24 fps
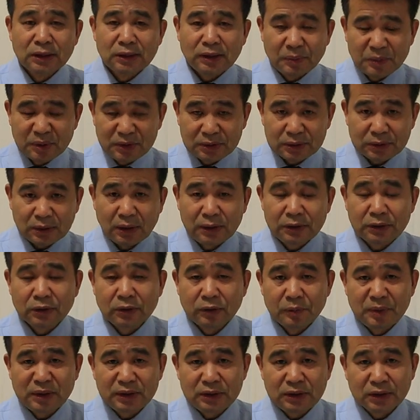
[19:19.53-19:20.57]
那么死了以
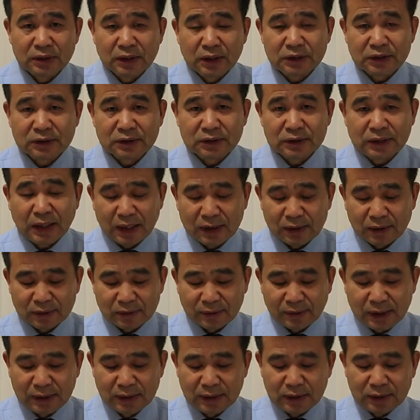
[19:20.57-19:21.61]
后被钉在十字架上，
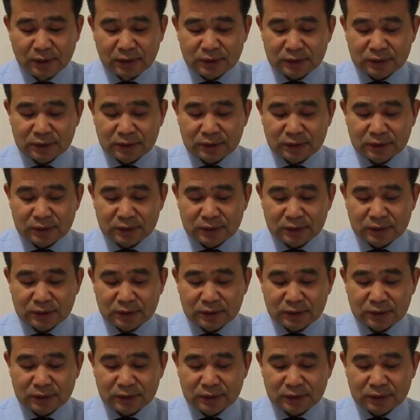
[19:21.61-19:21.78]
是吧？